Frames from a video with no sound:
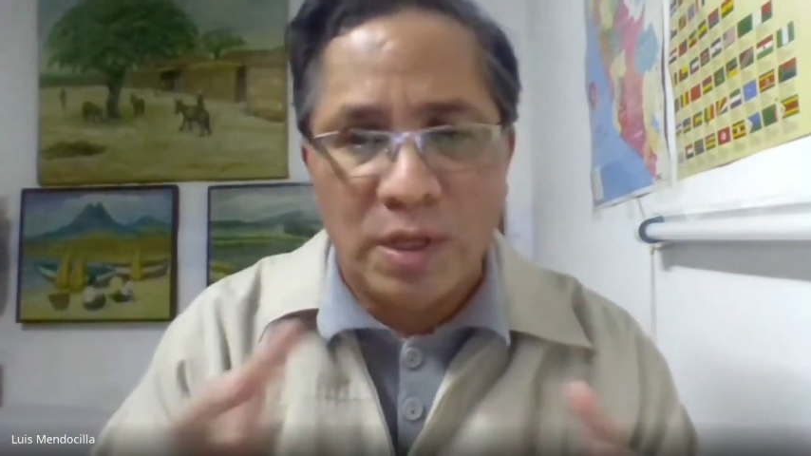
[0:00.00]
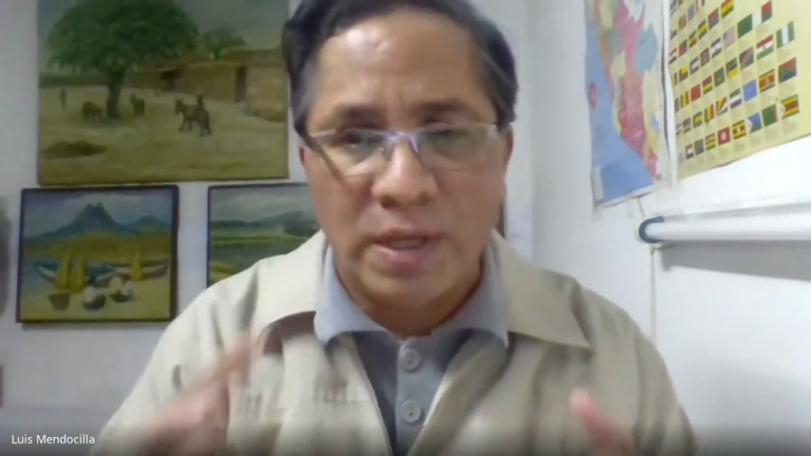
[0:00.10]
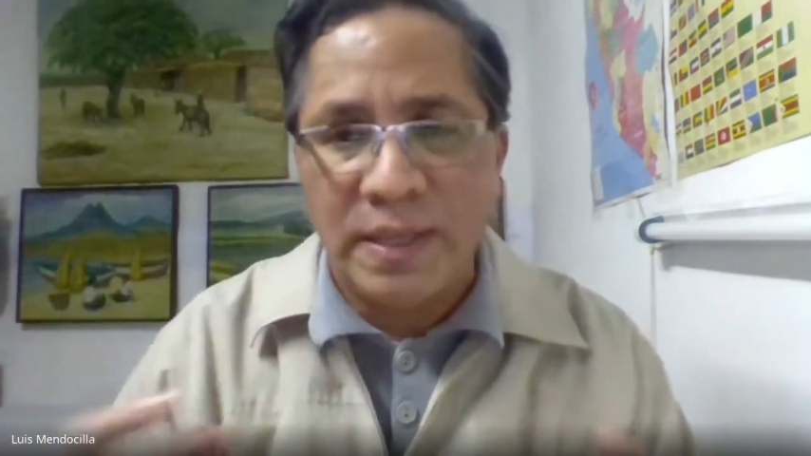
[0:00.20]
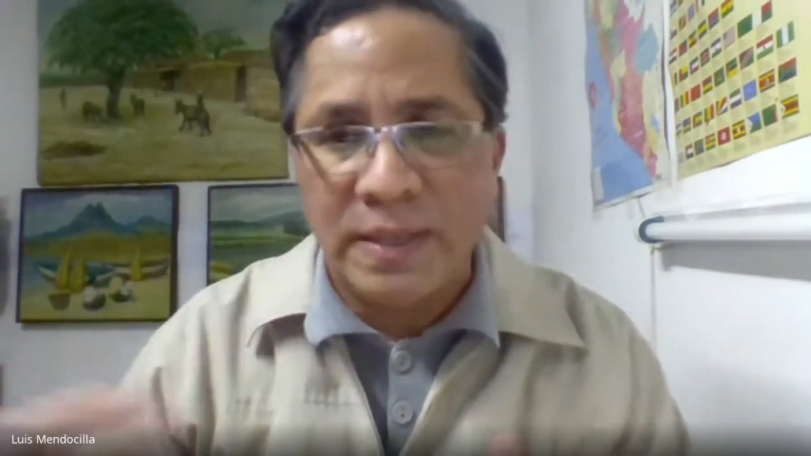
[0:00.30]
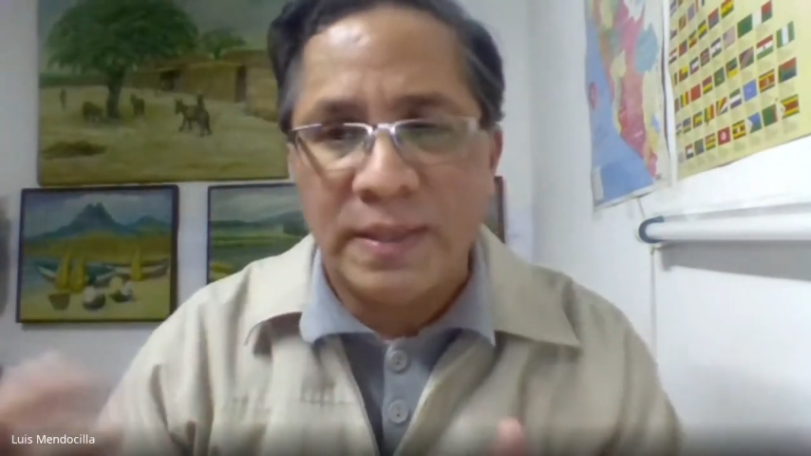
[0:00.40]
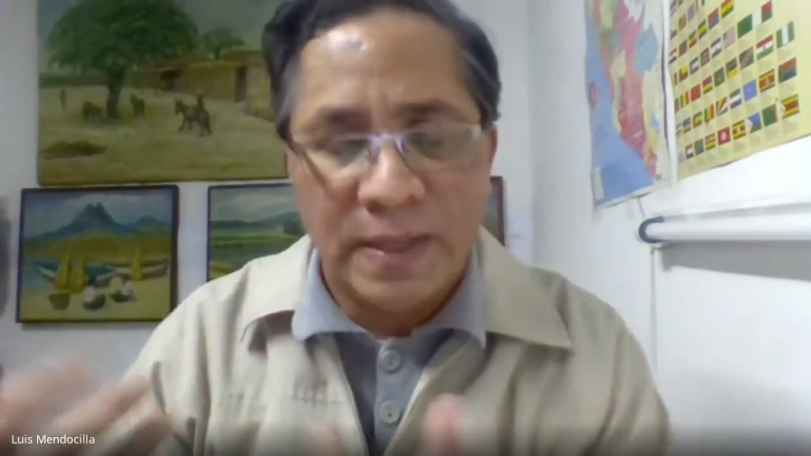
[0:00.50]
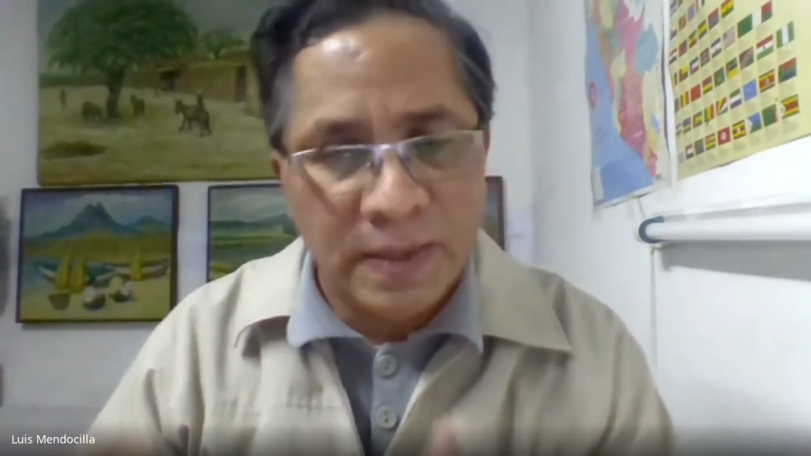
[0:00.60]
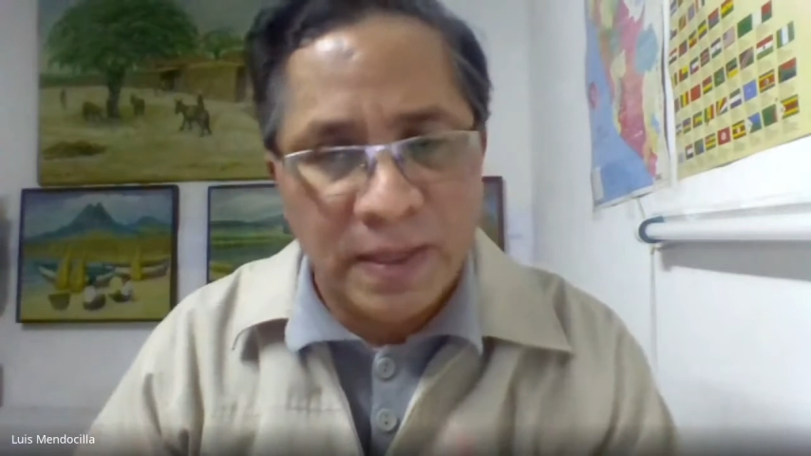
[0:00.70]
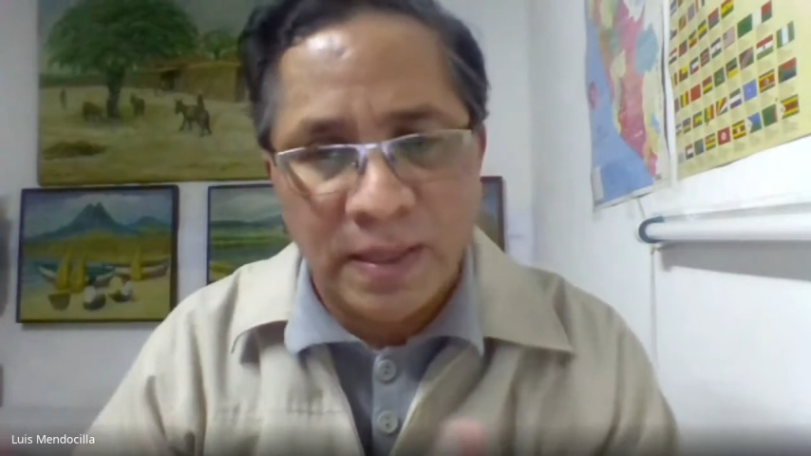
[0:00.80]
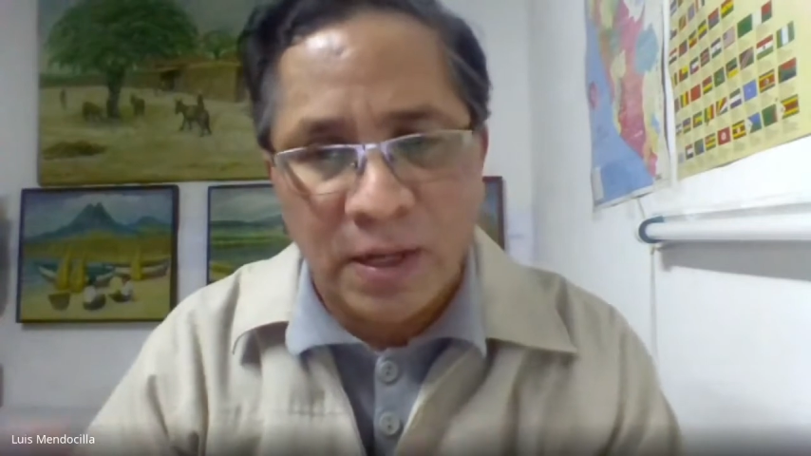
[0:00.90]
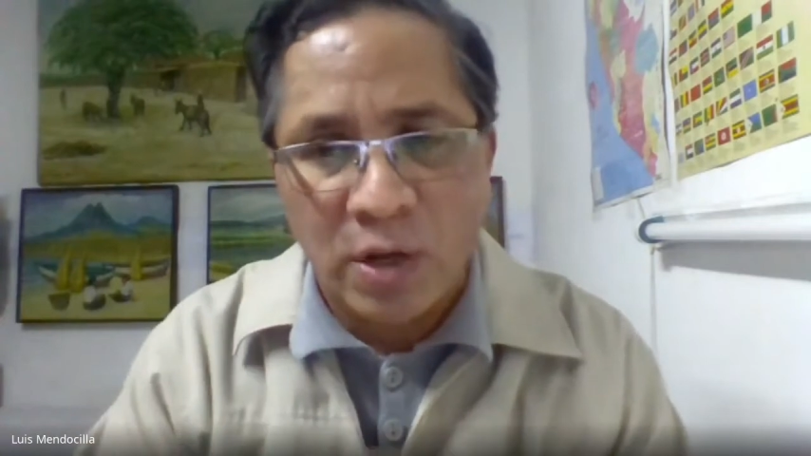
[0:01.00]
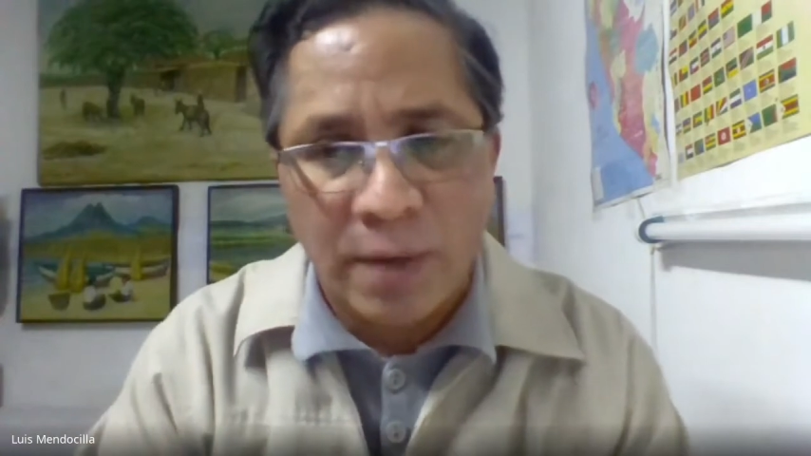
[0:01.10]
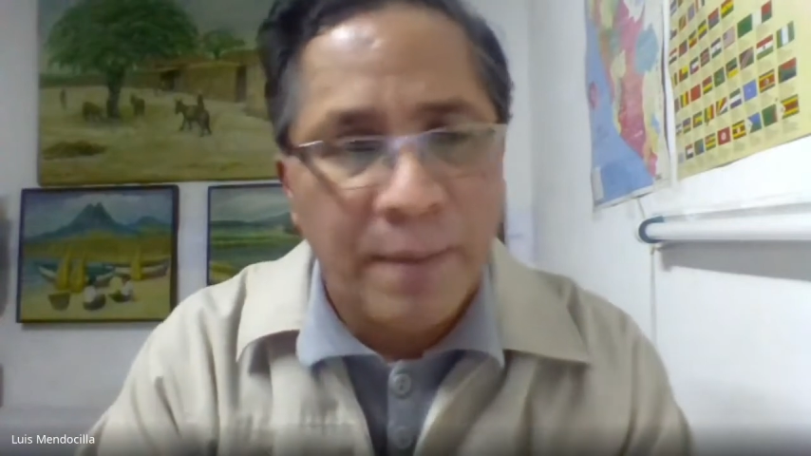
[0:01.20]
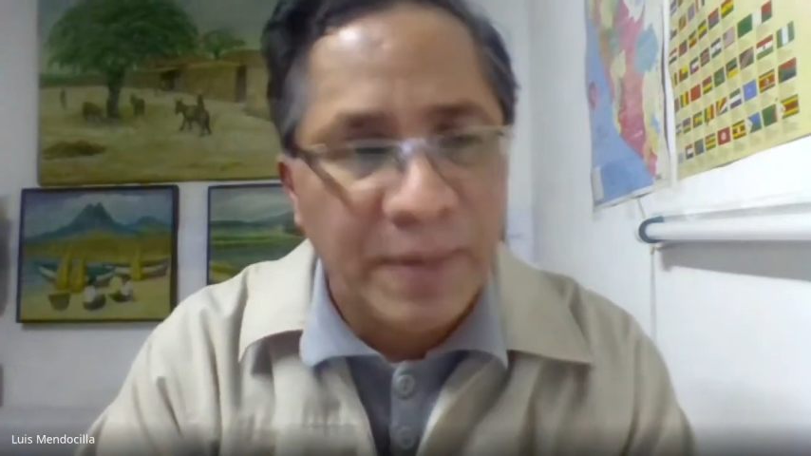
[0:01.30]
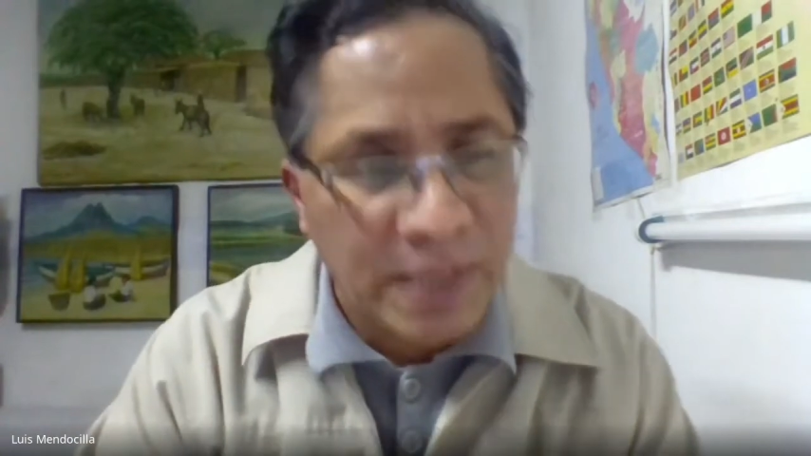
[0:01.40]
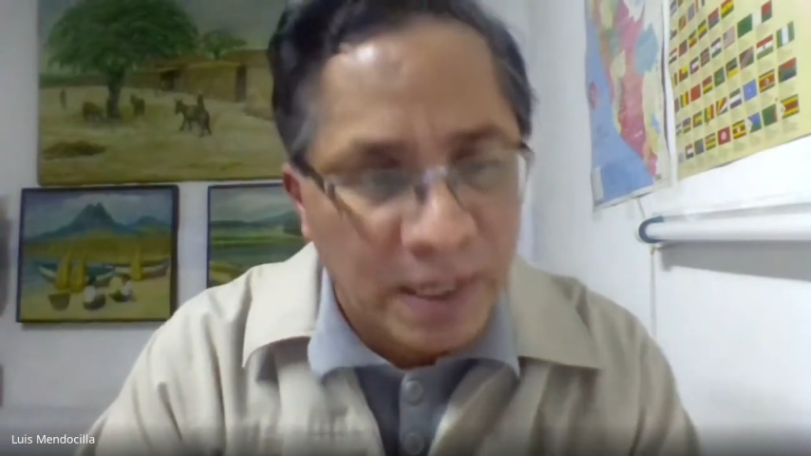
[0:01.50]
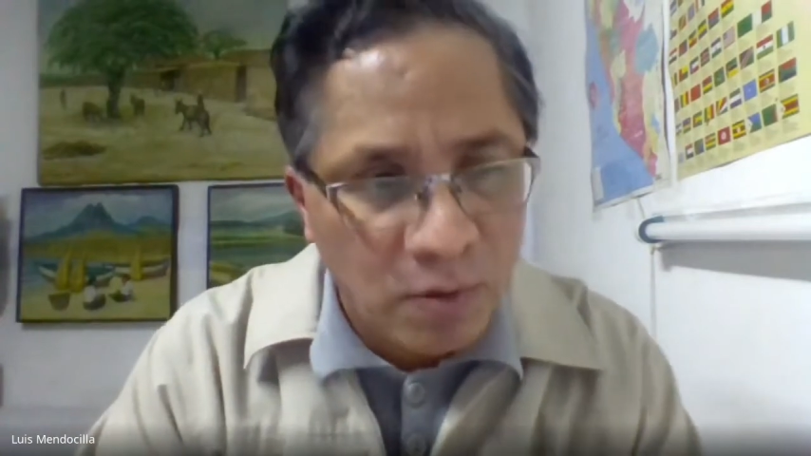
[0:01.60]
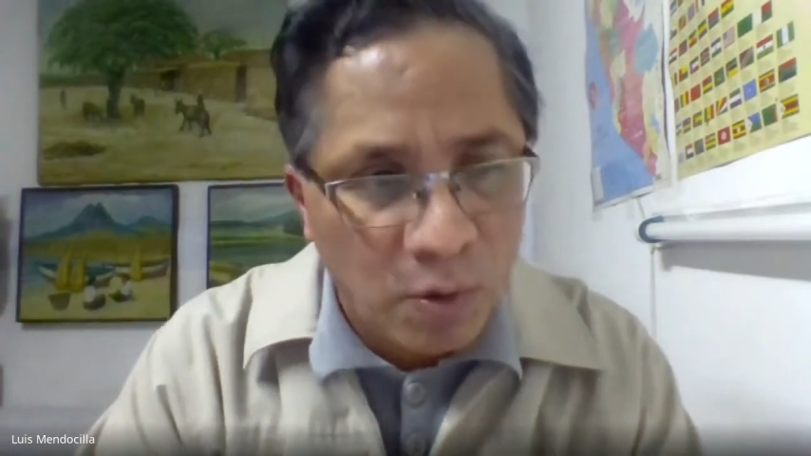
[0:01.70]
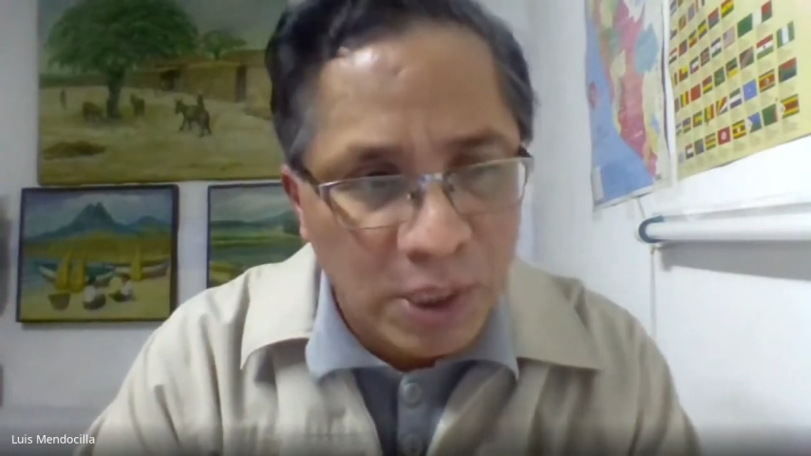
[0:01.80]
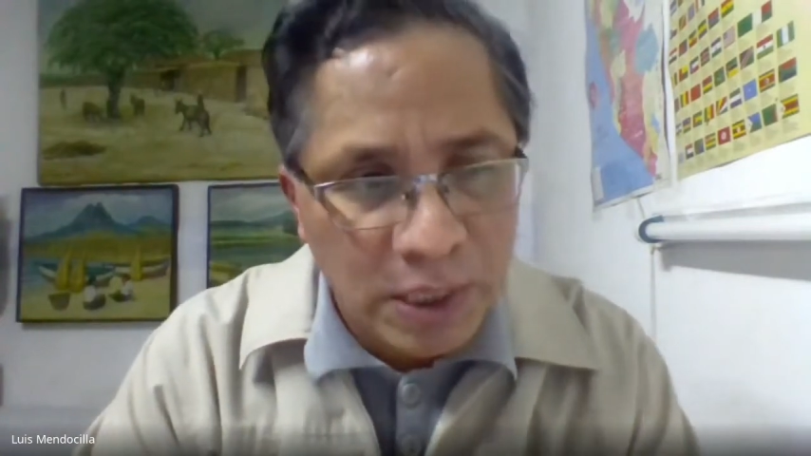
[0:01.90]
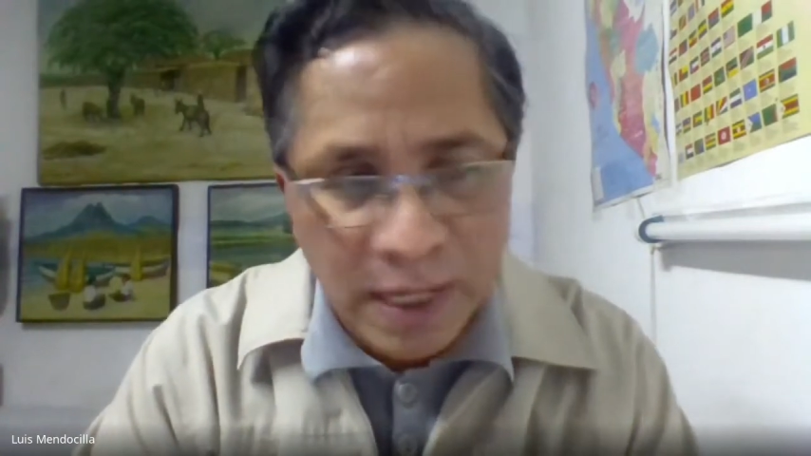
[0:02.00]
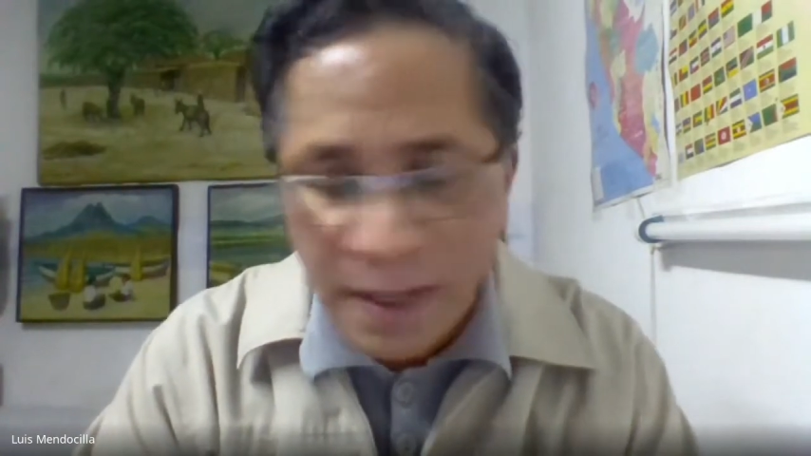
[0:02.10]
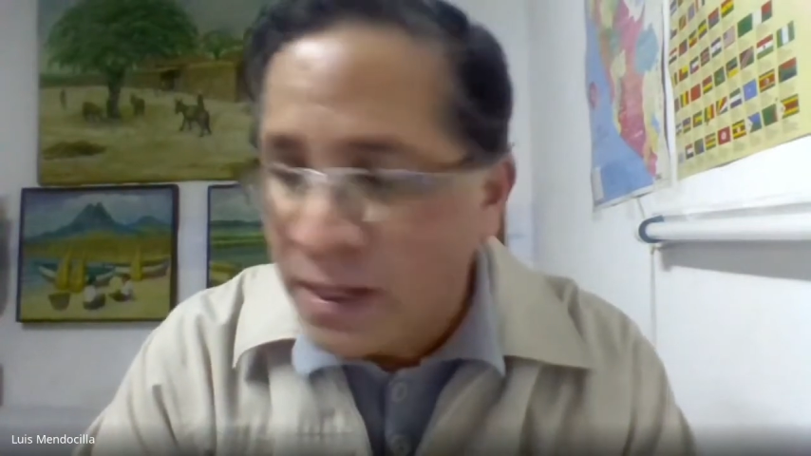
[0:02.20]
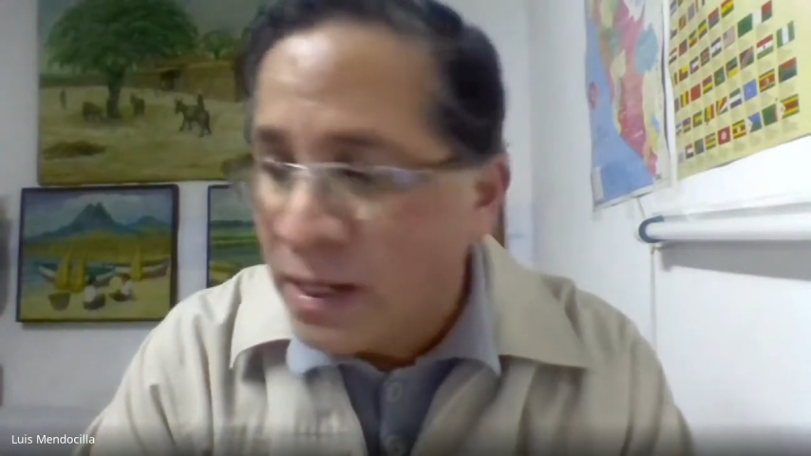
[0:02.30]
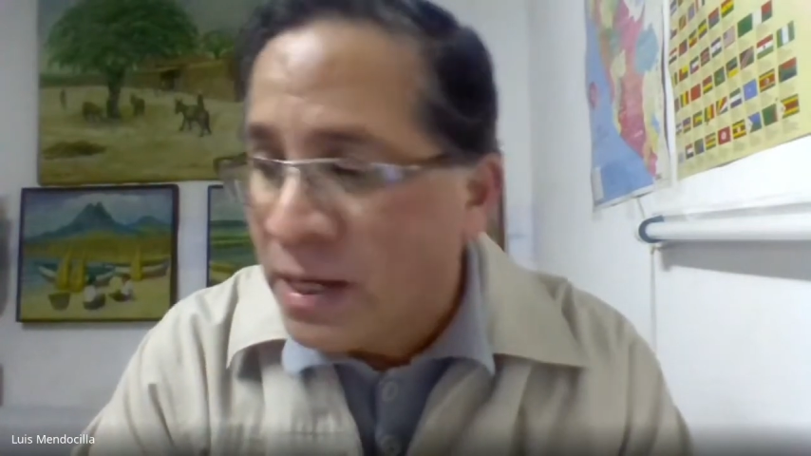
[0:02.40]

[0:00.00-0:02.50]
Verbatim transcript: De, lo que va pasando ahorita,